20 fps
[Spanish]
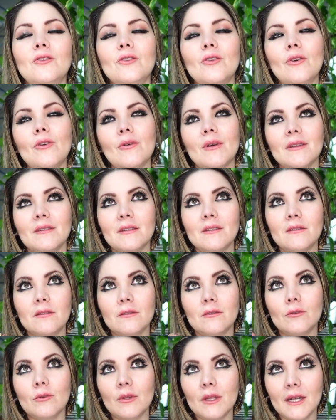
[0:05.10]
no lo
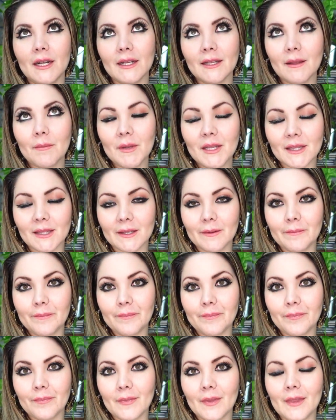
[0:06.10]
haces tú directamente,
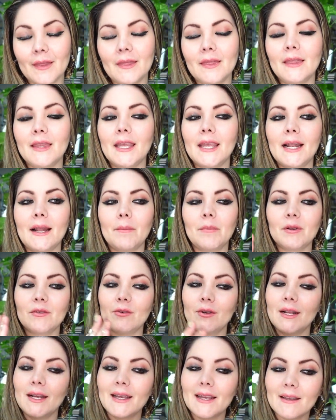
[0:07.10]
ni la
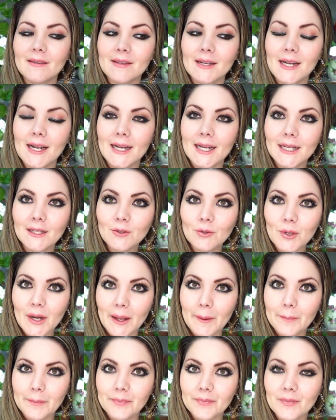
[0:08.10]
persona que hace la
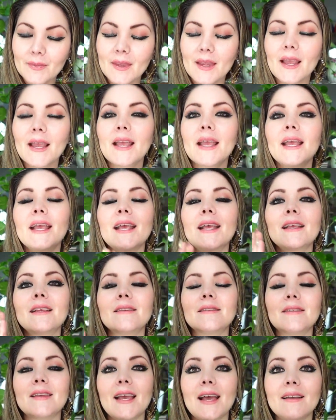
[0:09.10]
lectura.
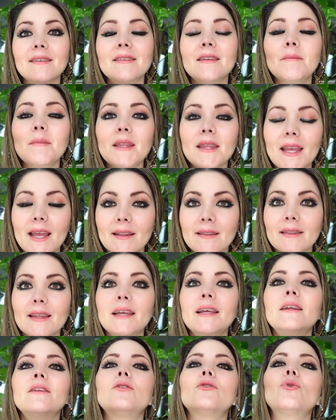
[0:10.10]
Se hace
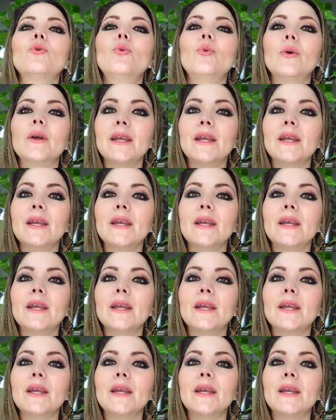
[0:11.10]
mediante tu